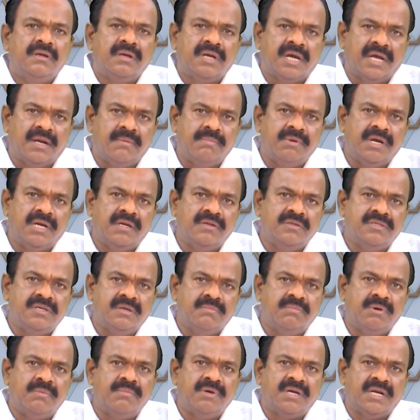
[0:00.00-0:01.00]
కరీంనగర్ నుంచి
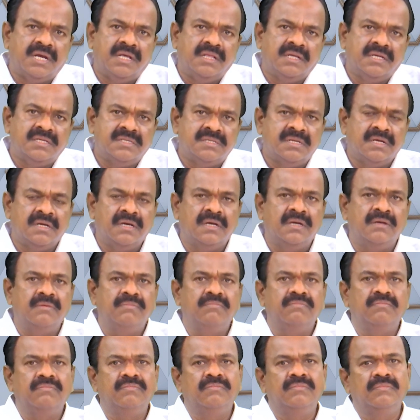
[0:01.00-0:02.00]
బొమ్మ రాధాకృష్ణ గారు
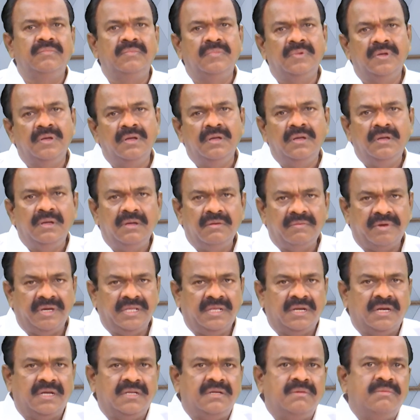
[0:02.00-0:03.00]

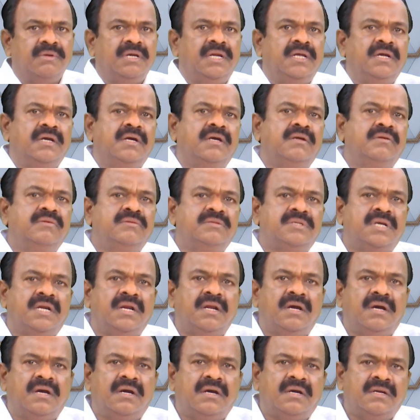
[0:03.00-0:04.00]
వైద్య రాజమల్లయ్య గారు చల్ల
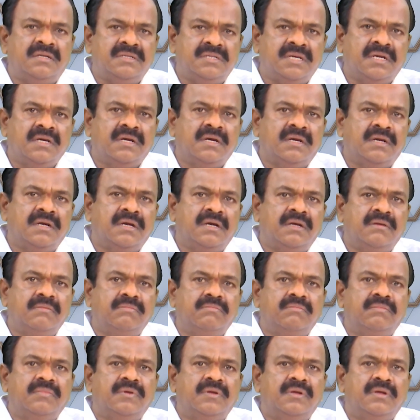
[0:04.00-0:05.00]
హరిశంకర్ గారు
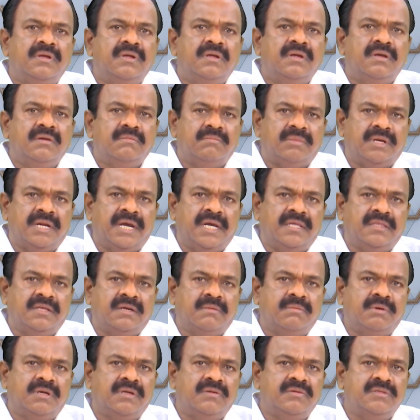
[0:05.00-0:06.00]
మరి
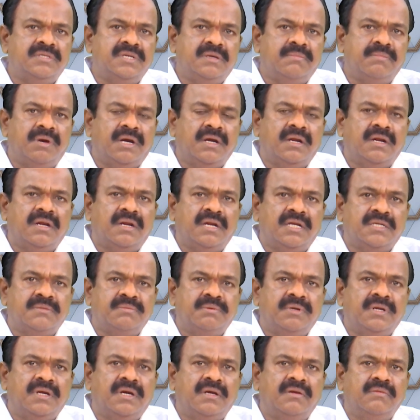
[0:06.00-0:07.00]
హైదరాబాద్ నుంచి మంగళ
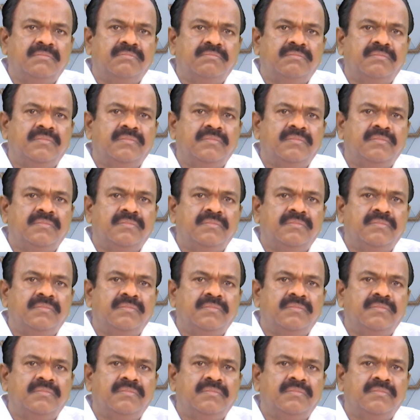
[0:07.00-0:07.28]
లక్ష్మణ్ గారు